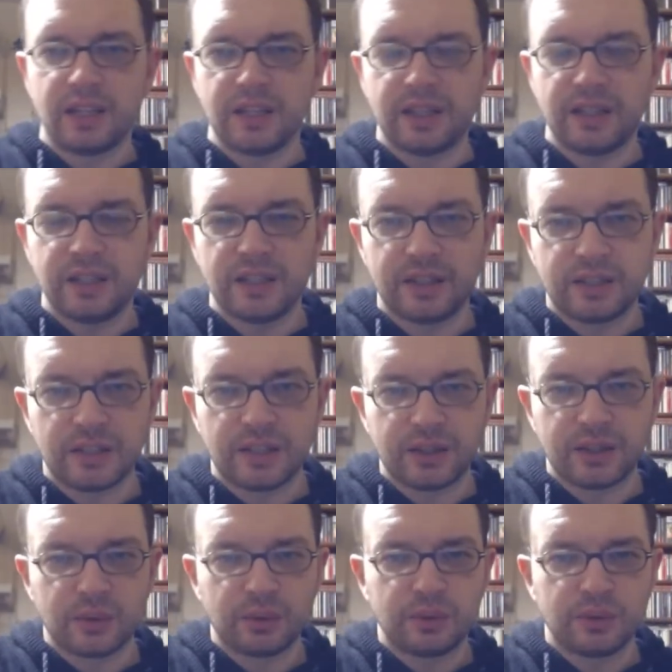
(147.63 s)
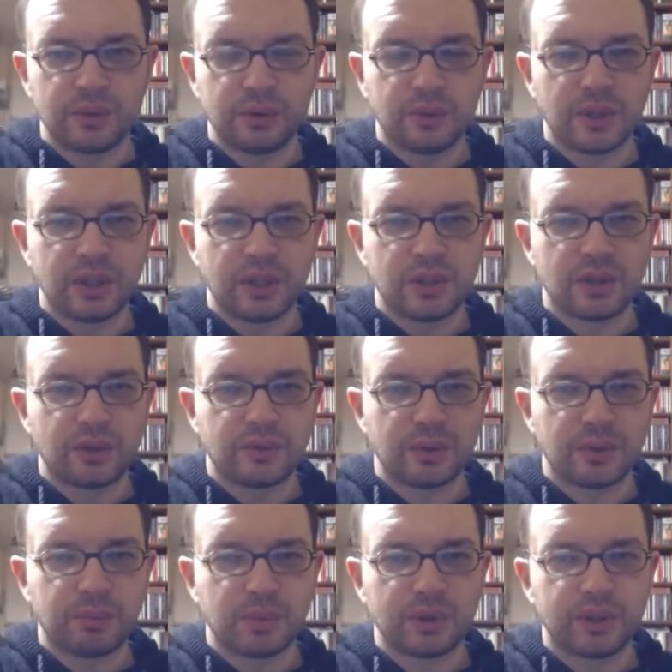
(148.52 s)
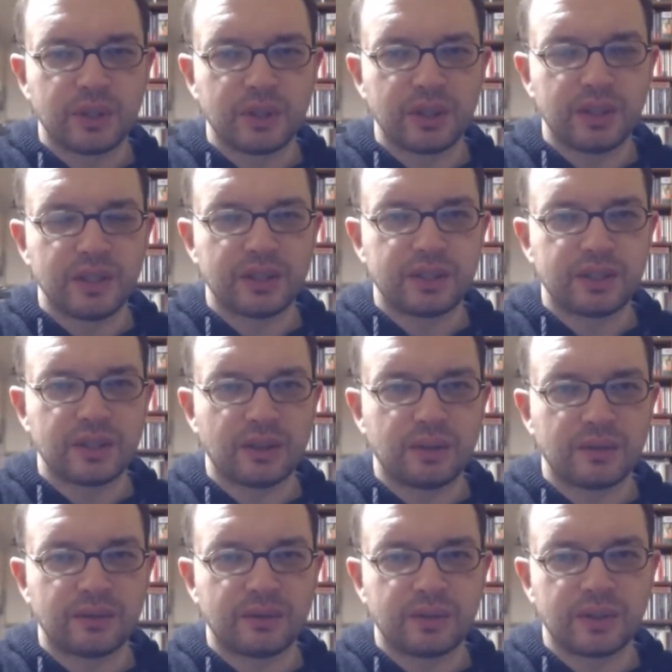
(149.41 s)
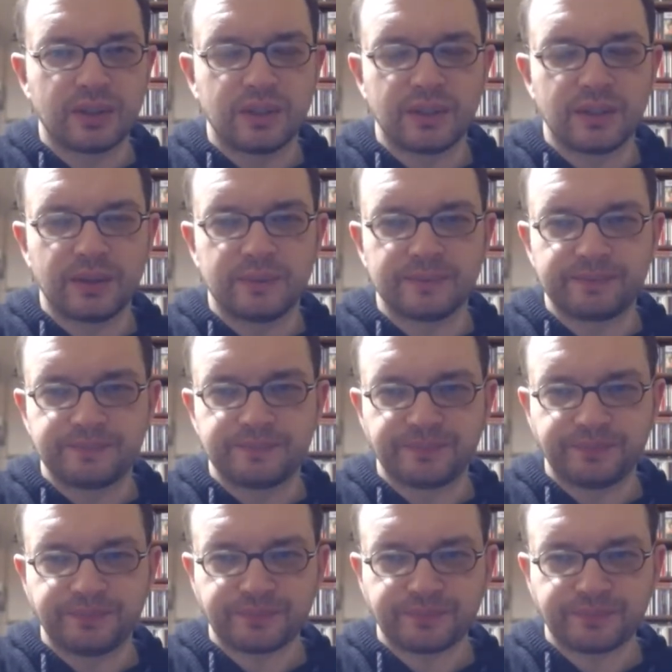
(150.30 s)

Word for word: I te new, new age'owe podrygi są um,